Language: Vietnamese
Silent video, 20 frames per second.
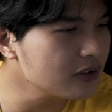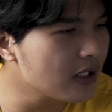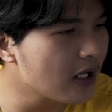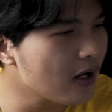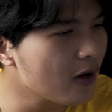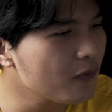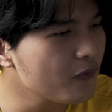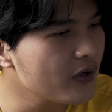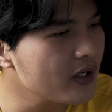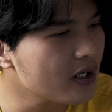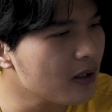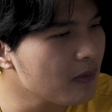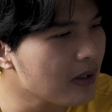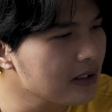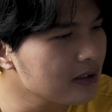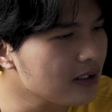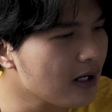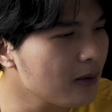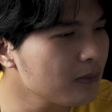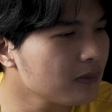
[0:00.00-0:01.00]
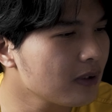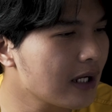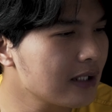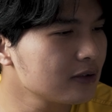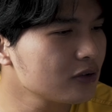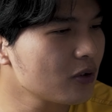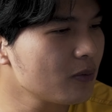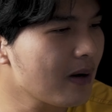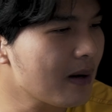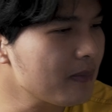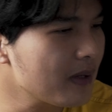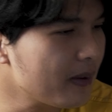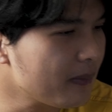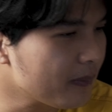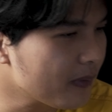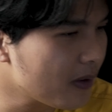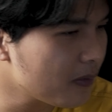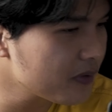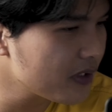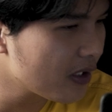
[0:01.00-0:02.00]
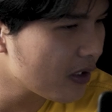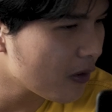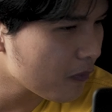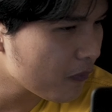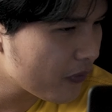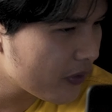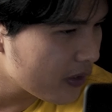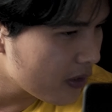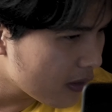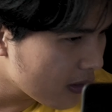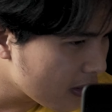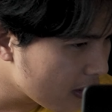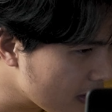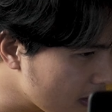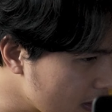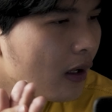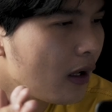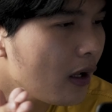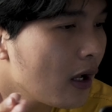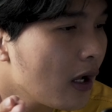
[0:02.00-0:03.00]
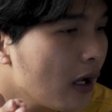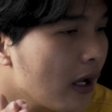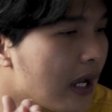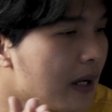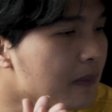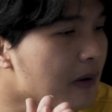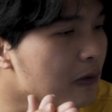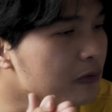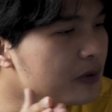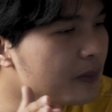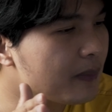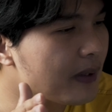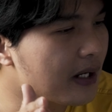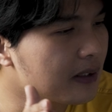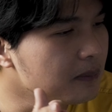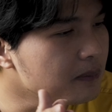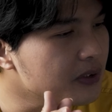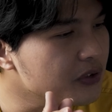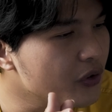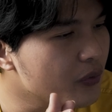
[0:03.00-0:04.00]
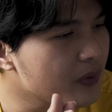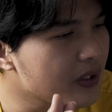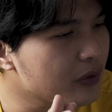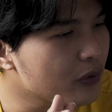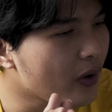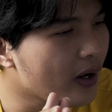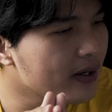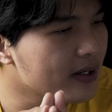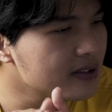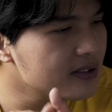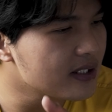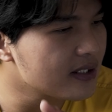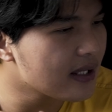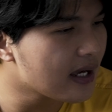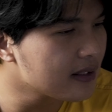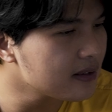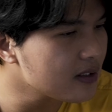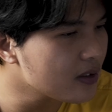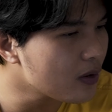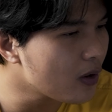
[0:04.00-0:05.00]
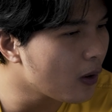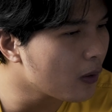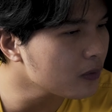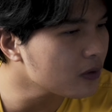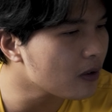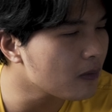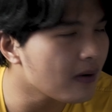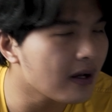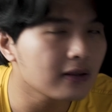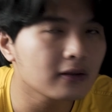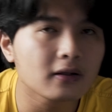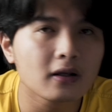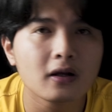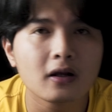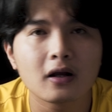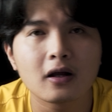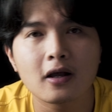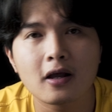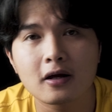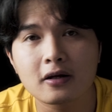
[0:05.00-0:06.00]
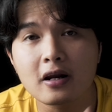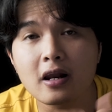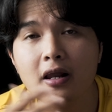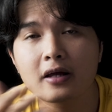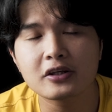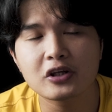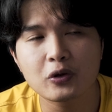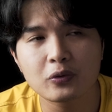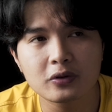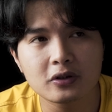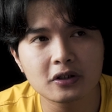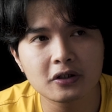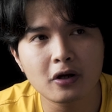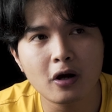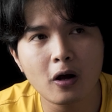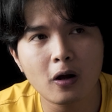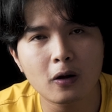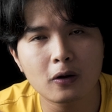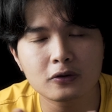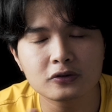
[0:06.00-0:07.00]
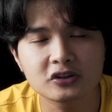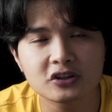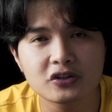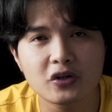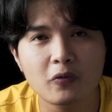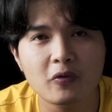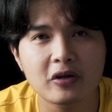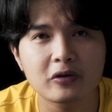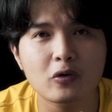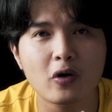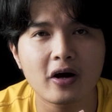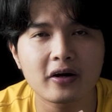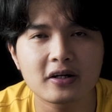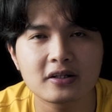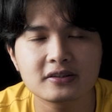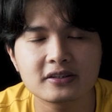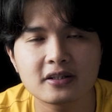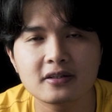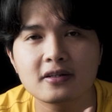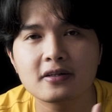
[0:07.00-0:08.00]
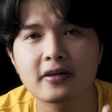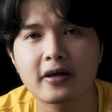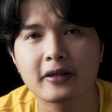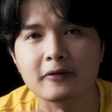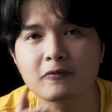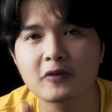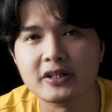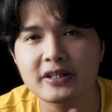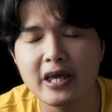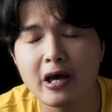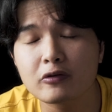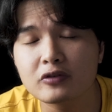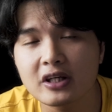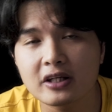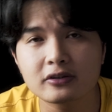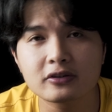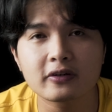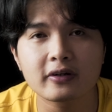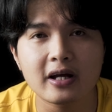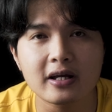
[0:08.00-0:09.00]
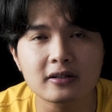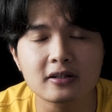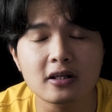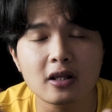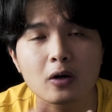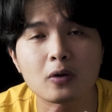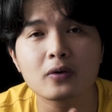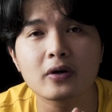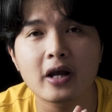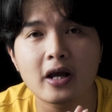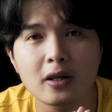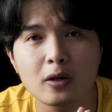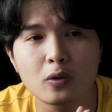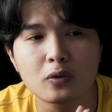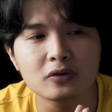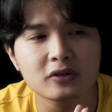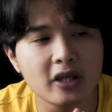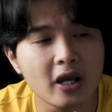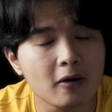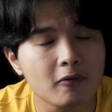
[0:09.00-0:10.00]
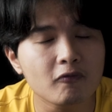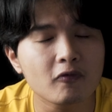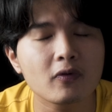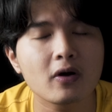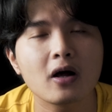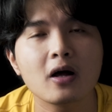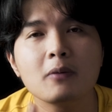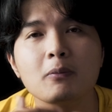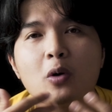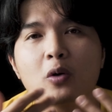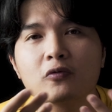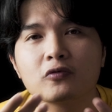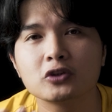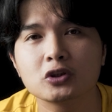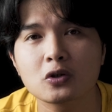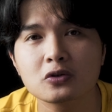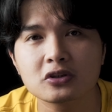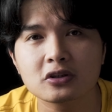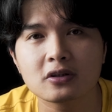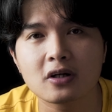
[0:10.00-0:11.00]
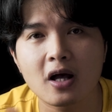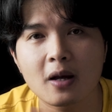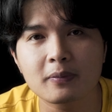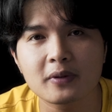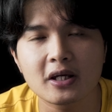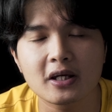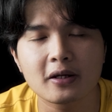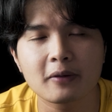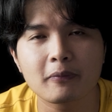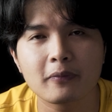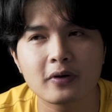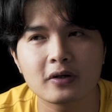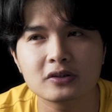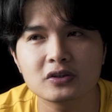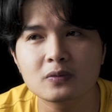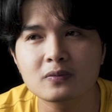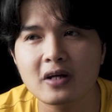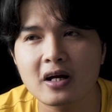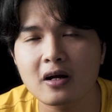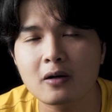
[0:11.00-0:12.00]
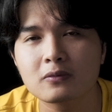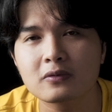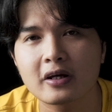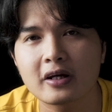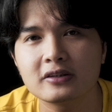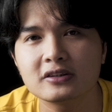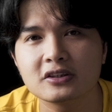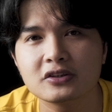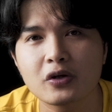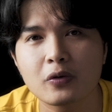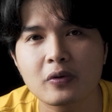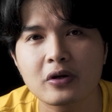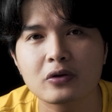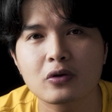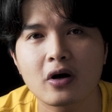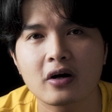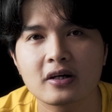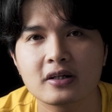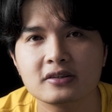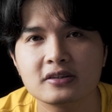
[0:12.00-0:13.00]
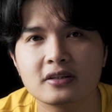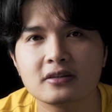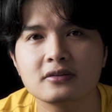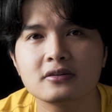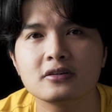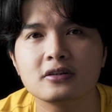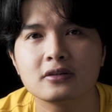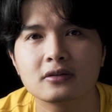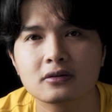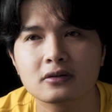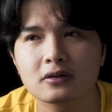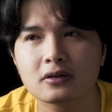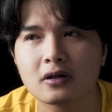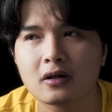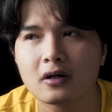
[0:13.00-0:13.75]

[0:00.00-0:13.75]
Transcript: có nhận học viên không anh không anh của bắp lắm không nhận học viên à, em không chụp ảnh mà dùng điện thoại để chỉnh ảnh thì có ổn không anh à, rất là nhiều người họ sử dụng điện thoại để chỉnh hình ảnh và giao nhanh cho khách rất là ok luôn nhưng ở một số trường hợp thì ờ, chúng ta không thể sử dụng điện thoại để chỉnh được